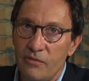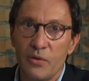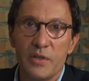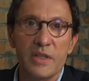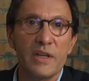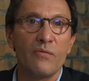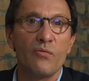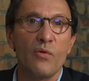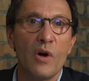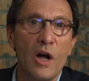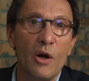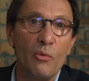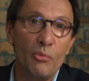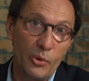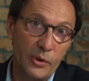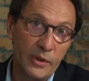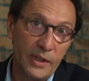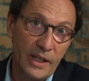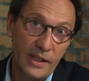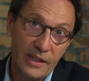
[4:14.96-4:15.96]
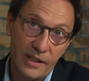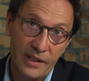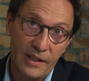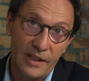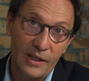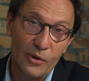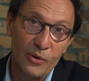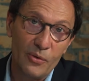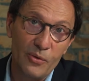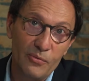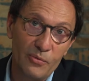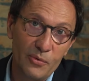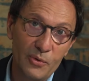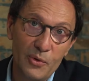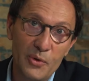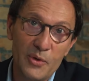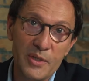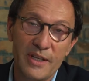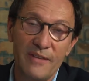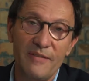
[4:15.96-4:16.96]
faut savoir peut-être vous ne
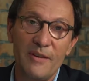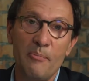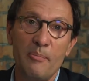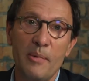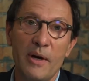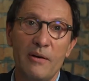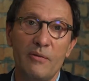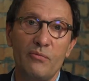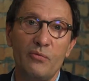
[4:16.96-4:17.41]
le savez pas,